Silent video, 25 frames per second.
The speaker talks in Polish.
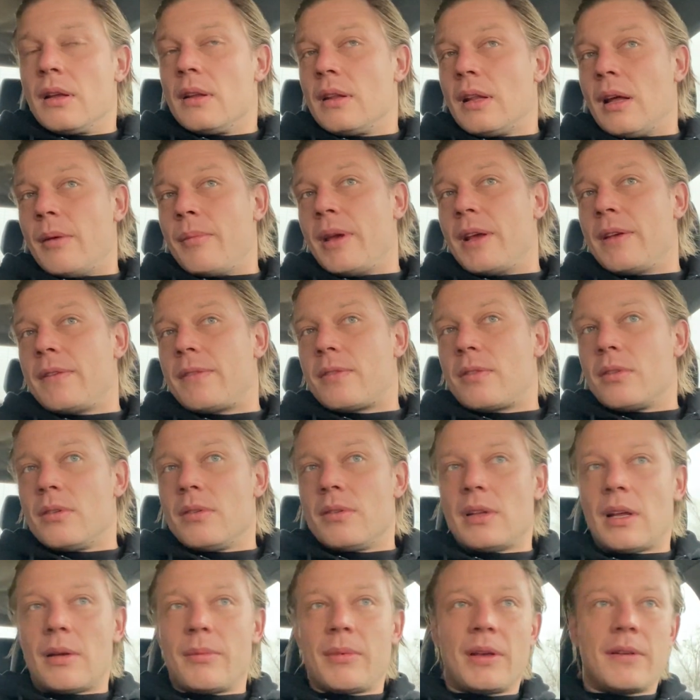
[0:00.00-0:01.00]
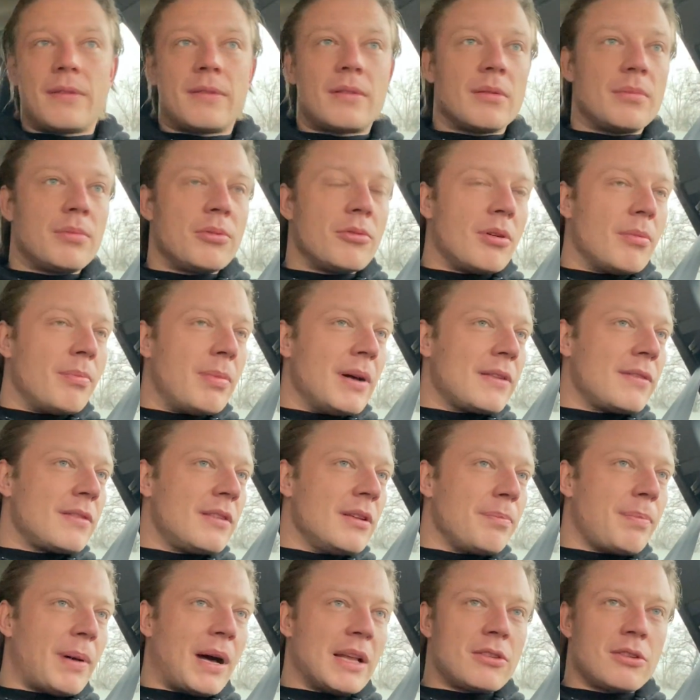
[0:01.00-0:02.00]
na miejscu, na miejscu był
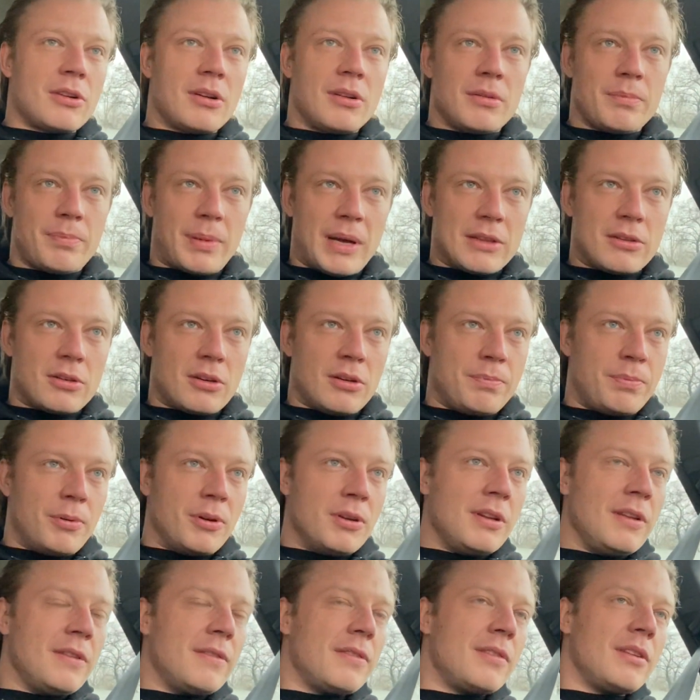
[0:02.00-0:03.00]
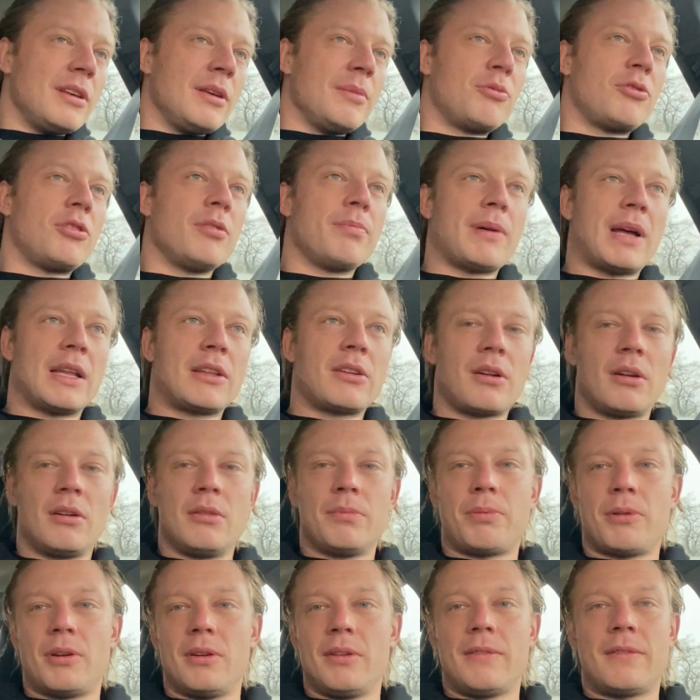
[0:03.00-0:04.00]
obecny patrol, patrol policji. Przy
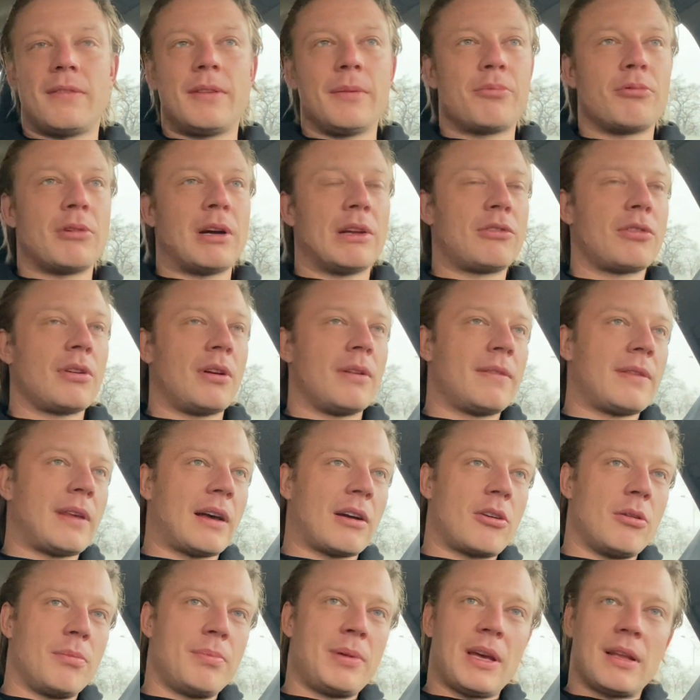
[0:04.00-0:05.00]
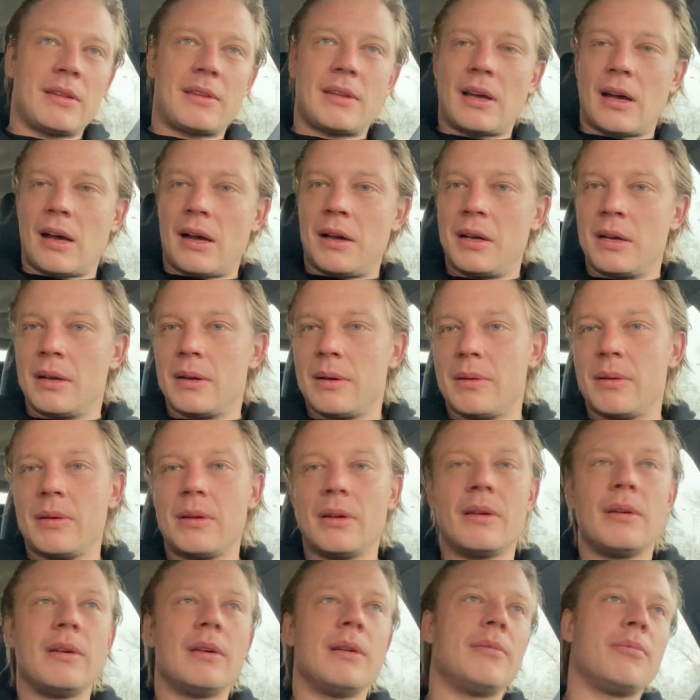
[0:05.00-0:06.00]
patrolu policji płacząca kobieta.
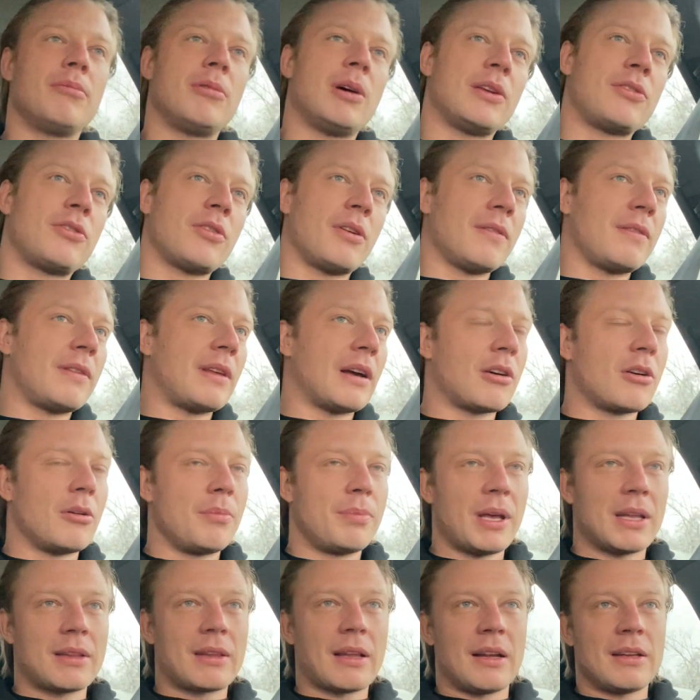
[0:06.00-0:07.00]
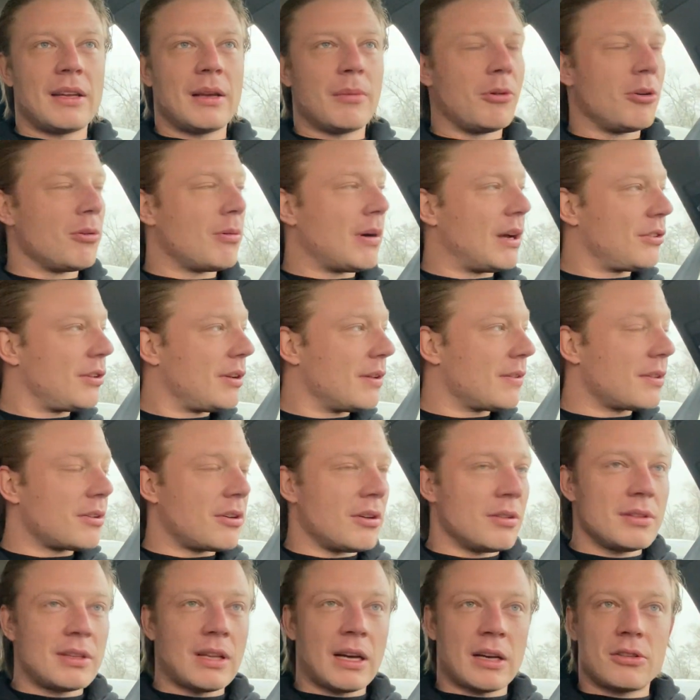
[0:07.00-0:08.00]
Płacząca kobieta nie mogła się
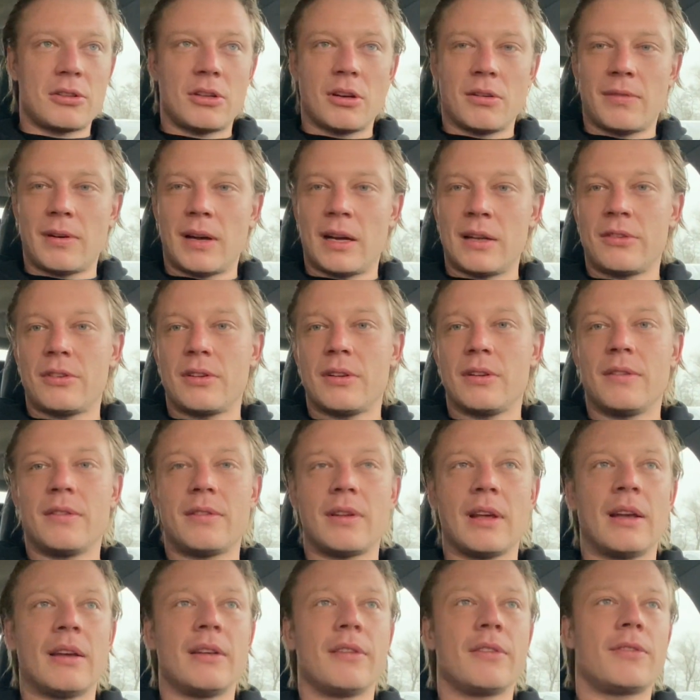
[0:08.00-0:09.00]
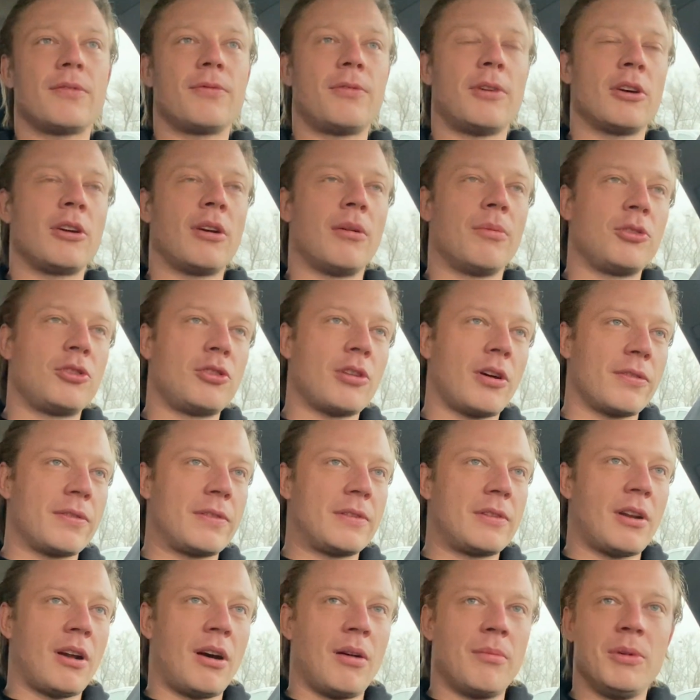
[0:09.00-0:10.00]
skontaktować ze swoją
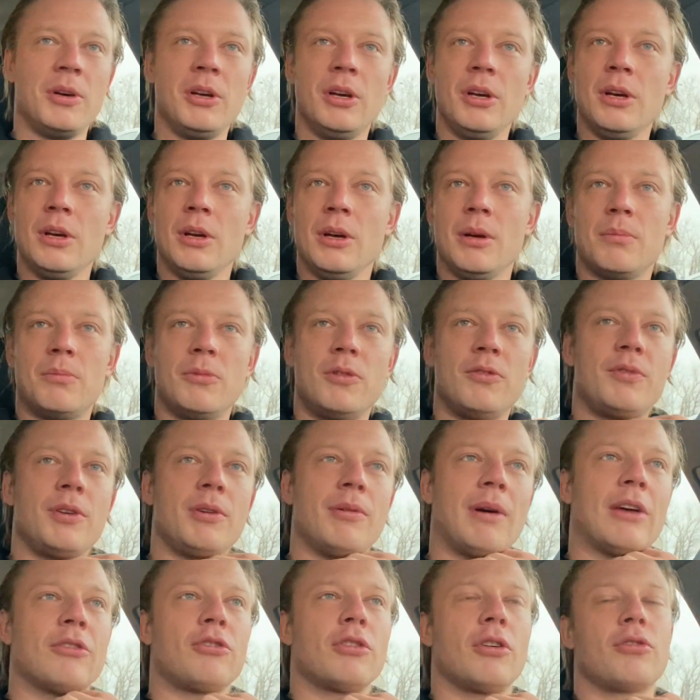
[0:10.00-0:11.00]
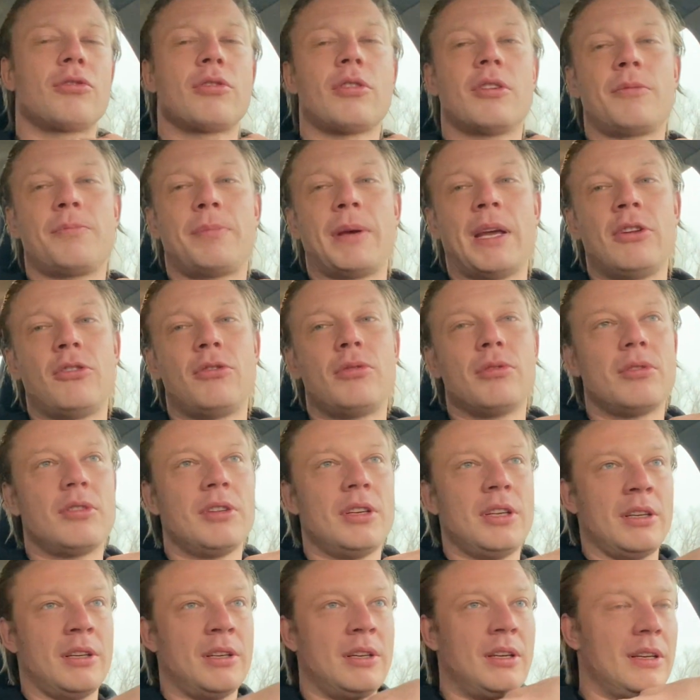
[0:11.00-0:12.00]
siostrą. Mówiła, że już od pięciu
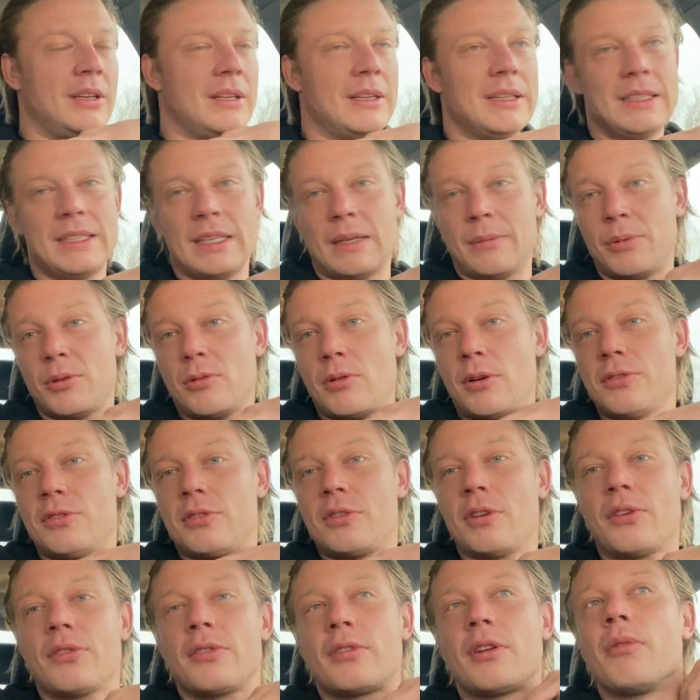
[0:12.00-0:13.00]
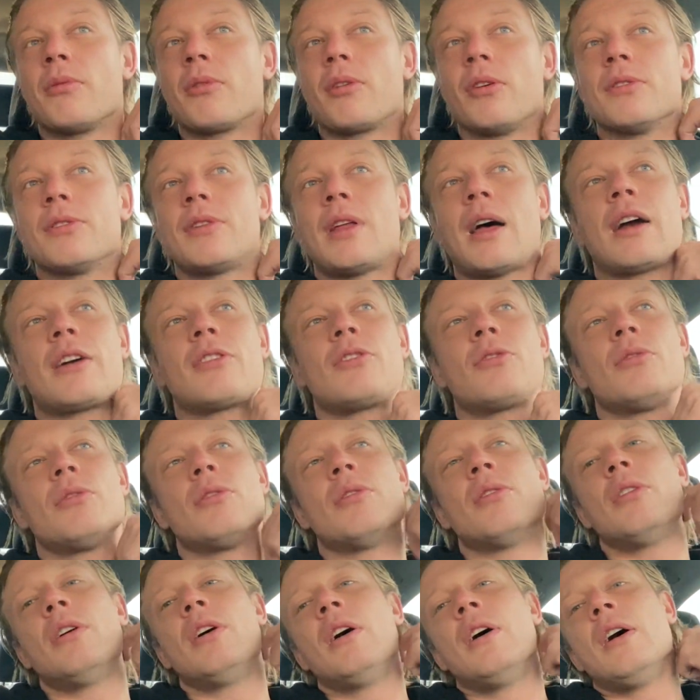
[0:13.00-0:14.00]
dni nie było z siostrą
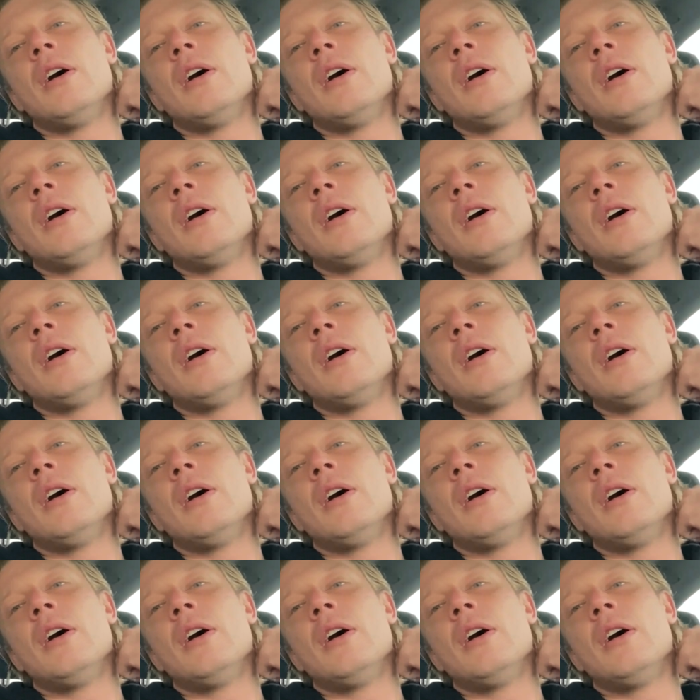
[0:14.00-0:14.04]
kontaktu.